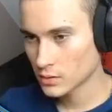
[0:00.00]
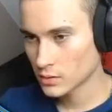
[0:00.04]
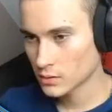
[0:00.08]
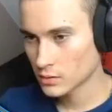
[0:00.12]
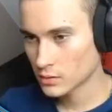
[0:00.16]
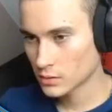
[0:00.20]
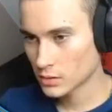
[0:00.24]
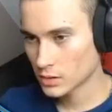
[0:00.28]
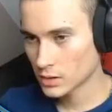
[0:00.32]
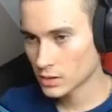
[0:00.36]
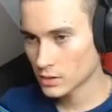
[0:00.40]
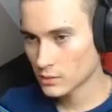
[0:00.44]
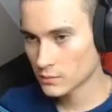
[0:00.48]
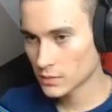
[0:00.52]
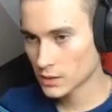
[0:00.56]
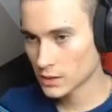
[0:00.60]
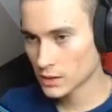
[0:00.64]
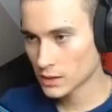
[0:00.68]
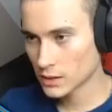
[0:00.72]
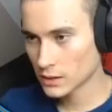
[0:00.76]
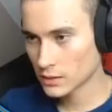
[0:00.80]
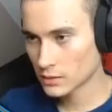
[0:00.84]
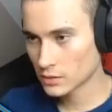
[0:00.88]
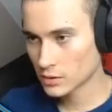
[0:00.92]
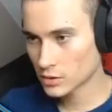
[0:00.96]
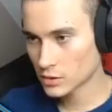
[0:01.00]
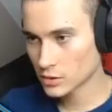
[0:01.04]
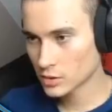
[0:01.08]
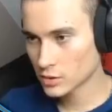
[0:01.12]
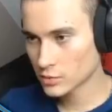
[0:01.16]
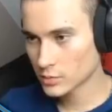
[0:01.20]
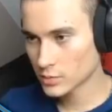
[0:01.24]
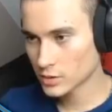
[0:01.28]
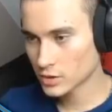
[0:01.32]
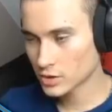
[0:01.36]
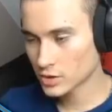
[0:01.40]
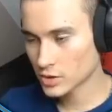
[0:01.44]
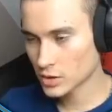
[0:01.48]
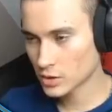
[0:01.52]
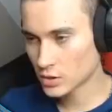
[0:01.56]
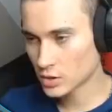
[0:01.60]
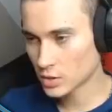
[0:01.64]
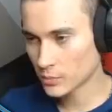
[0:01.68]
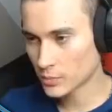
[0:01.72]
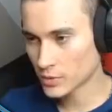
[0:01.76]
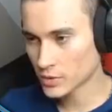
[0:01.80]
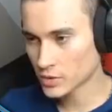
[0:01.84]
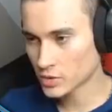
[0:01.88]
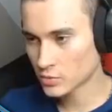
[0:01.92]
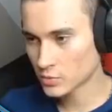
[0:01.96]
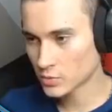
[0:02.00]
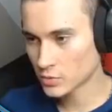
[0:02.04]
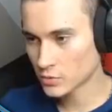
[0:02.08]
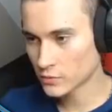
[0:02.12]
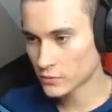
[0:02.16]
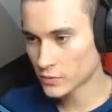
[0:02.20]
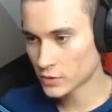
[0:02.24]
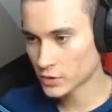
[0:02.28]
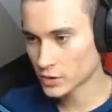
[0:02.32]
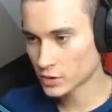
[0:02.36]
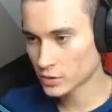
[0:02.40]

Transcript: No nie wiem, jak nie dochodzi, to będzie trzeba kopać, żeby tu wodę